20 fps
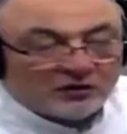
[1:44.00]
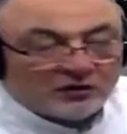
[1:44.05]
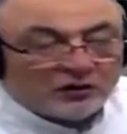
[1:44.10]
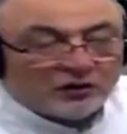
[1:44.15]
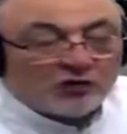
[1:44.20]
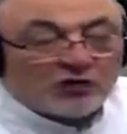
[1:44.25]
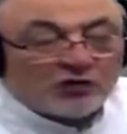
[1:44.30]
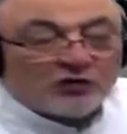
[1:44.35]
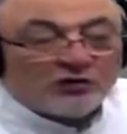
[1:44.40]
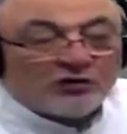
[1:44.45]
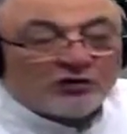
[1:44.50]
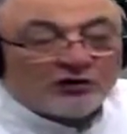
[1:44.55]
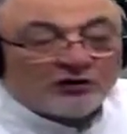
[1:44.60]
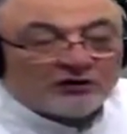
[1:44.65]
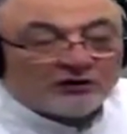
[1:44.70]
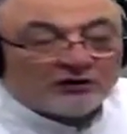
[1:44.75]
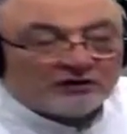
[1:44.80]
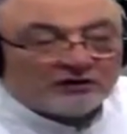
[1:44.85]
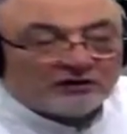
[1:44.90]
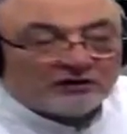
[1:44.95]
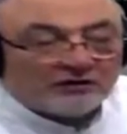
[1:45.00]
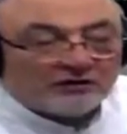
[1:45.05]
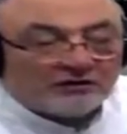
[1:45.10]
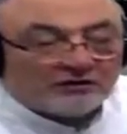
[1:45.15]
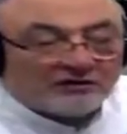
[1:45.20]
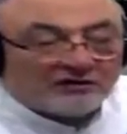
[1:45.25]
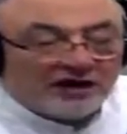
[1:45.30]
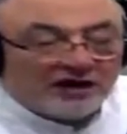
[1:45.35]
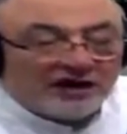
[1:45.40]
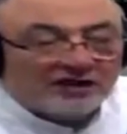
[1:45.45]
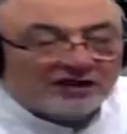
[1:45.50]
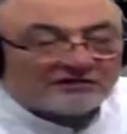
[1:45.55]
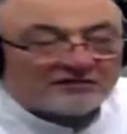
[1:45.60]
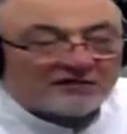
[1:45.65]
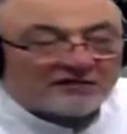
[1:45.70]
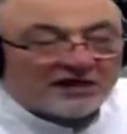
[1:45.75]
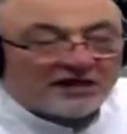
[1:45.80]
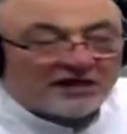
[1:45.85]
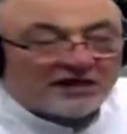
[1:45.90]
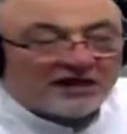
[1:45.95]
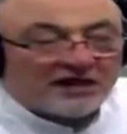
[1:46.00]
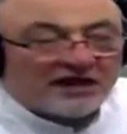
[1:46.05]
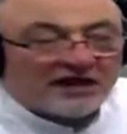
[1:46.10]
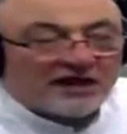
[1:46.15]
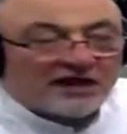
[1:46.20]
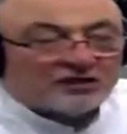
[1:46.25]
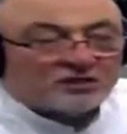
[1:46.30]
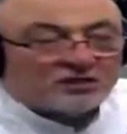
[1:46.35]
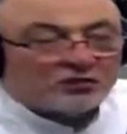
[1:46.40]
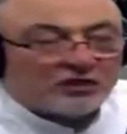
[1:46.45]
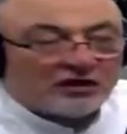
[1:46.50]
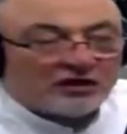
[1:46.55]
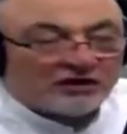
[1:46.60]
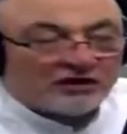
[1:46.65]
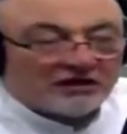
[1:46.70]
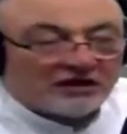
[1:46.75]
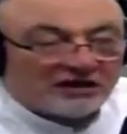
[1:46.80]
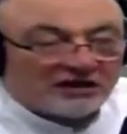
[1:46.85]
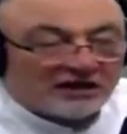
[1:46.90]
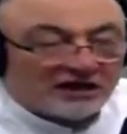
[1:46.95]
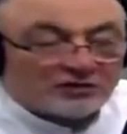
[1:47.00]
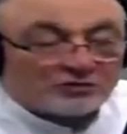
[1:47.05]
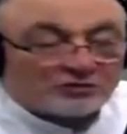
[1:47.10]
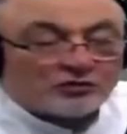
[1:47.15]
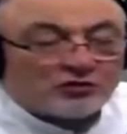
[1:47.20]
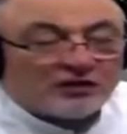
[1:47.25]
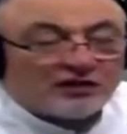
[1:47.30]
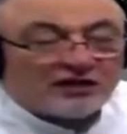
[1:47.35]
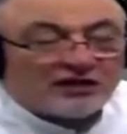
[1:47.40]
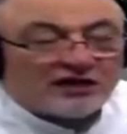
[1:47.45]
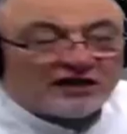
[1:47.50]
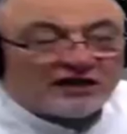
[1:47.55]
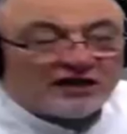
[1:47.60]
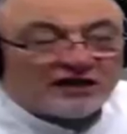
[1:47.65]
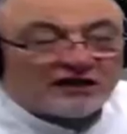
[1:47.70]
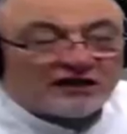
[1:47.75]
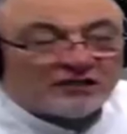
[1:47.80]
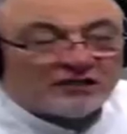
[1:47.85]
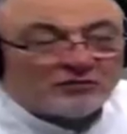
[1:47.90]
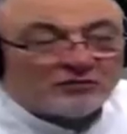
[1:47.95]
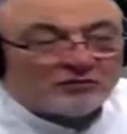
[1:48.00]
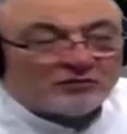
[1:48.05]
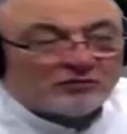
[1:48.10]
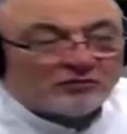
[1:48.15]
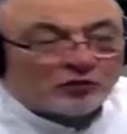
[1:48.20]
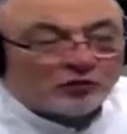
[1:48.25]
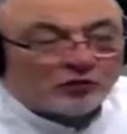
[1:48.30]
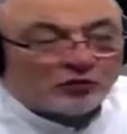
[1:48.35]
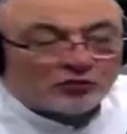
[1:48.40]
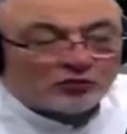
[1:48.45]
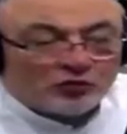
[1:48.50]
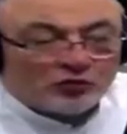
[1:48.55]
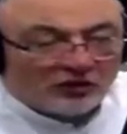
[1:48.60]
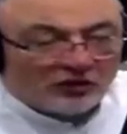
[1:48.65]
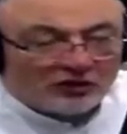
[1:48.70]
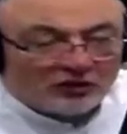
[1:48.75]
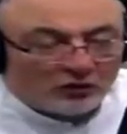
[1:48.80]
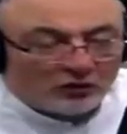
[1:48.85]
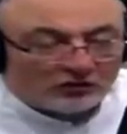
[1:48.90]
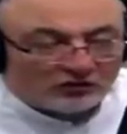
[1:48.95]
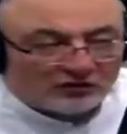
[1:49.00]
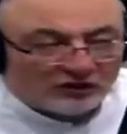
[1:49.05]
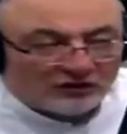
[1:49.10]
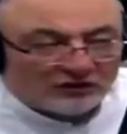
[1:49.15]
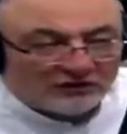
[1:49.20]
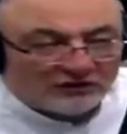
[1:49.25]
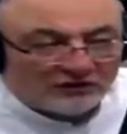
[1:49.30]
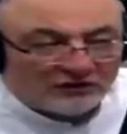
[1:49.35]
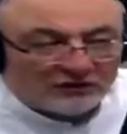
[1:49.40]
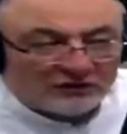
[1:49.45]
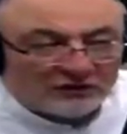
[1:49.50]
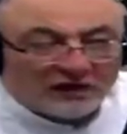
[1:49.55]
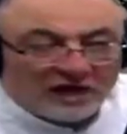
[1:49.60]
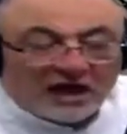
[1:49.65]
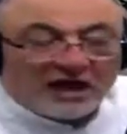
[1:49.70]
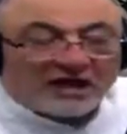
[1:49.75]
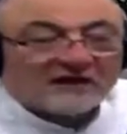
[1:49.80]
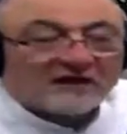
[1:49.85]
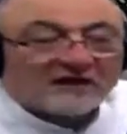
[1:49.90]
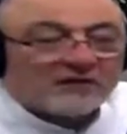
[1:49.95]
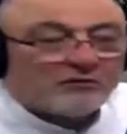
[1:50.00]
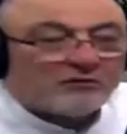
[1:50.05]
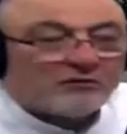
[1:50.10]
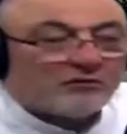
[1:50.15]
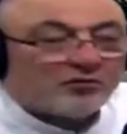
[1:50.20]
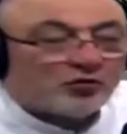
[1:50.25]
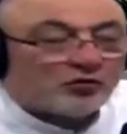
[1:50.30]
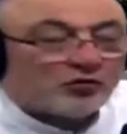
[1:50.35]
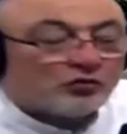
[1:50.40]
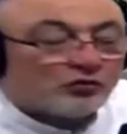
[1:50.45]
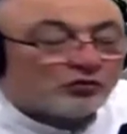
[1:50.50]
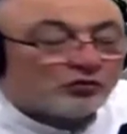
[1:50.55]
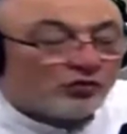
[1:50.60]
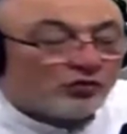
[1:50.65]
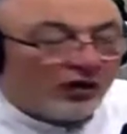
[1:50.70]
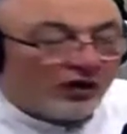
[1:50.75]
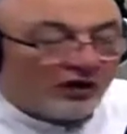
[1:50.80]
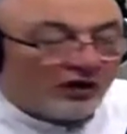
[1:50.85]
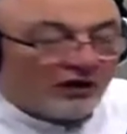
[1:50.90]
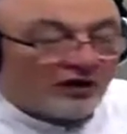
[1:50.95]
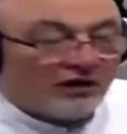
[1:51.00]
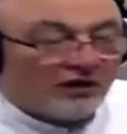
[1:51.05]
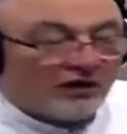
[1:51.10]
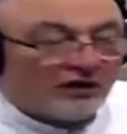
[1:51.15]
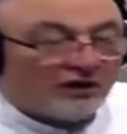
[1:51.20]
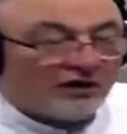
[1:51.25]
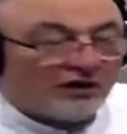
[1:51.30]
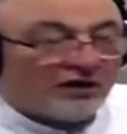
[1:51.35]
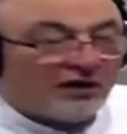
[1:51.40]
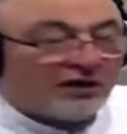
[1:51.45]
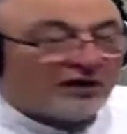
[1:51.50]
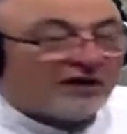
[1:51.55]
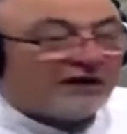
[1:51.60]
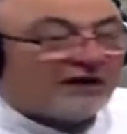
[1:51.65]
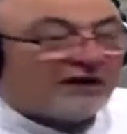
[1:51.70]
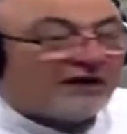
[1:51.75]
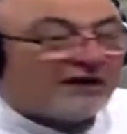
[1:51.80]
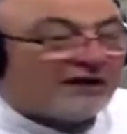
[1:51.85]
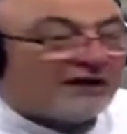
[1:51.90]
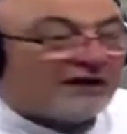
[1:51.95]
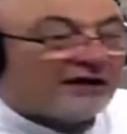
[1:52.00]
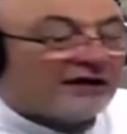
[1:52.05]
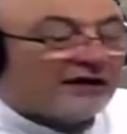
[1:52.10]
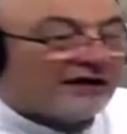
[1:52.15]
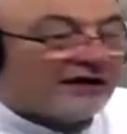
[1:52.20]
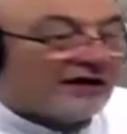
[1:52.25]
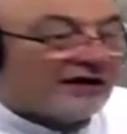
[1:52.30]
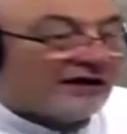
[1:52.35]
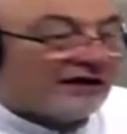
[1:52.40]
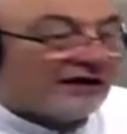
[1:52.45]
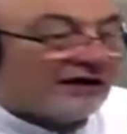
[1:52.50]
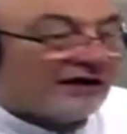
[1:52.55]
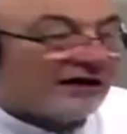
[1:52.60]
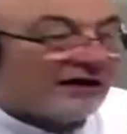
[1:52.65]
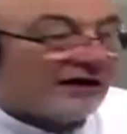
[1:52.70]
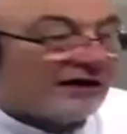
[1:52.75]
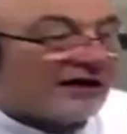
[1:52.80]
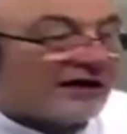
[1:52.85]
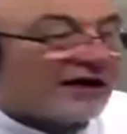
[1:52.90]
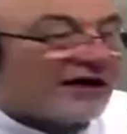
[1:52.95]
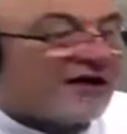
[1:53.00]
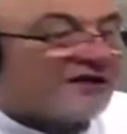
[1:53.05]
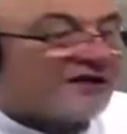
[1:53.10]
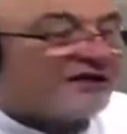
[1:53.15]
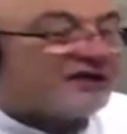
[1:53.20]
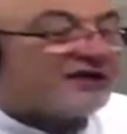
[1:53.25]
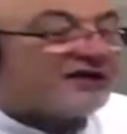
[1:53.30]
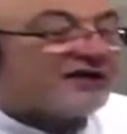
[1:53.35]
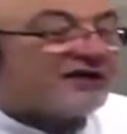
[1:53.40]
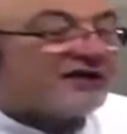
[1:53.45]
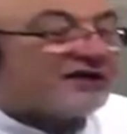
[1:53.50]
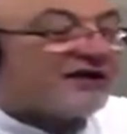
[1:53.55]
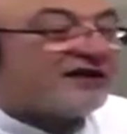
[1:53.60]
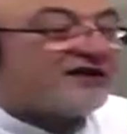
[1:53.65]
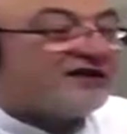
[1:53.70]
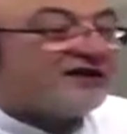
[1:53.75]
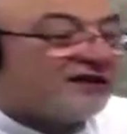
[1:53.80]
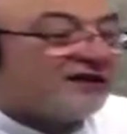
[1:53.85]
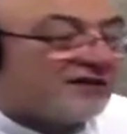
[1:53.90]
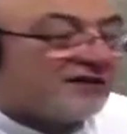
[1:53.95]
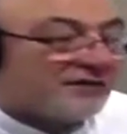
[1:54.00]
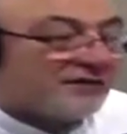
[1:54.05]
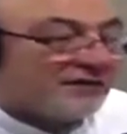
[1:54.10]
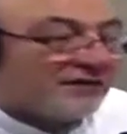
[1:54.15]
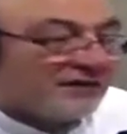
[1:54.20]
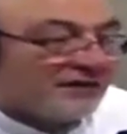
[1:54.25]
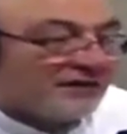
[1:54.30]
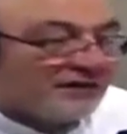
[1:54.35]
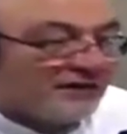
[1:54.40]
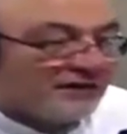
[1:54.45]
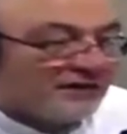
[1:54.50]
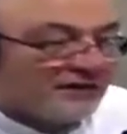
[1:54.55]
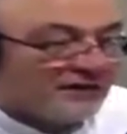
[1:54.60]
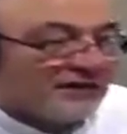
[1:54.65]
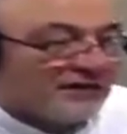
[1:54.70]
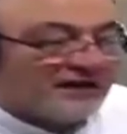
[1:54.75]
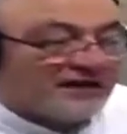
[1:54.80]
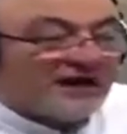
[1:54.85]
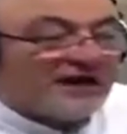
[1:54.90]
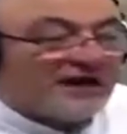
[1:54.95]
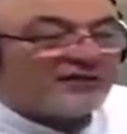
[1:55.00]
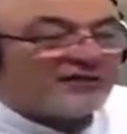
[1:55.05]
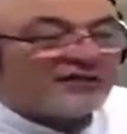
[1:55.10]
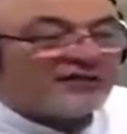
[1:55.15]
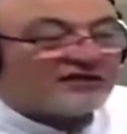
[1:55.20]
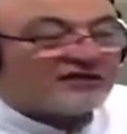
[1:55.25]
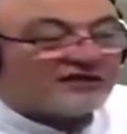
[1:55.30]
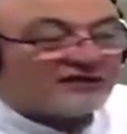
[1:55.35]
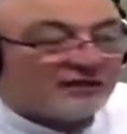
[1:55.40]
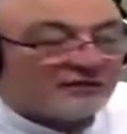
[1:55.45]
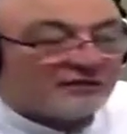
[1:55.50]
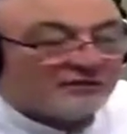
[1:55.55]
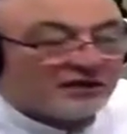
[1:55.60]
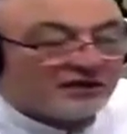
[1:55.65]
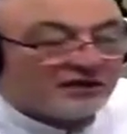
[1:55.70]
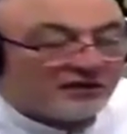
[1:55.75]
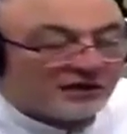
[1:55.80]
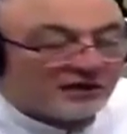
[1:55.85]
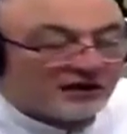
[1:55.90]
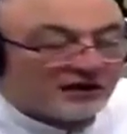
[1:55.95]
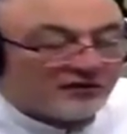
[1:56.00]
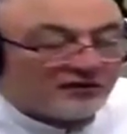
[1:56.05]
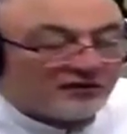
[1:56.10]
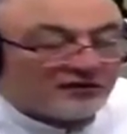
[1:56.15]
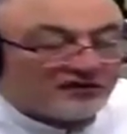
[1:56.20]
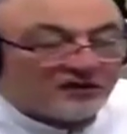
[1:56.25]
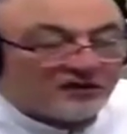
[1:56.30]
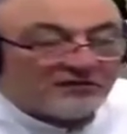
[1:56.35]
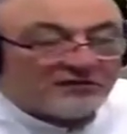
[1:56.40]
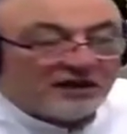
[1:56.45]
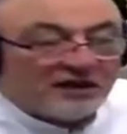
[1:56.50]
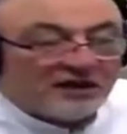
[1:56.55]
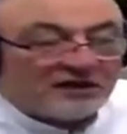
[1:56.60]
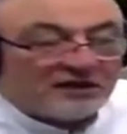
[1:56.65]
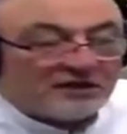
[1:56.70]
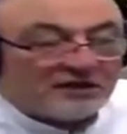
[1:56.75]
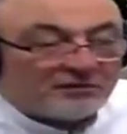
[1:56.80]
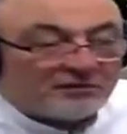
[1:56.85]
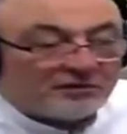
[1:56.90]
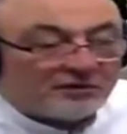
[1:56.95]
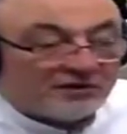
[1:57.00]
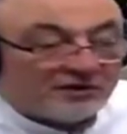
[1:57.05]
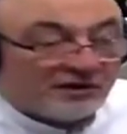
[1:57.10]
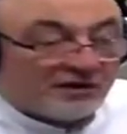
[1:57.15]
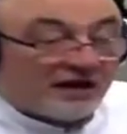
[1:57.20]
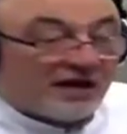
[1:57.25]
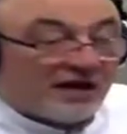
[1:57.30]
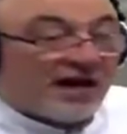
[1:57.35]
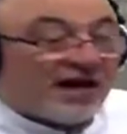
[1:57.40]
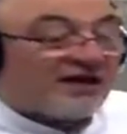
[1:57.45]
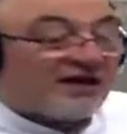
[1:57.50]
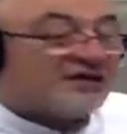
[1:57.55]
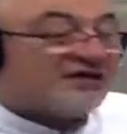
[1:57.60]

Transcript: وهو في حاجة اسمها إيه العشوائية العشوائية هي عدم وضوح الخطة عدم وضوح آه، ال ال كيف ستقضي رمضان كيف ستمضي كيف سيمضي عليك رمضان آه،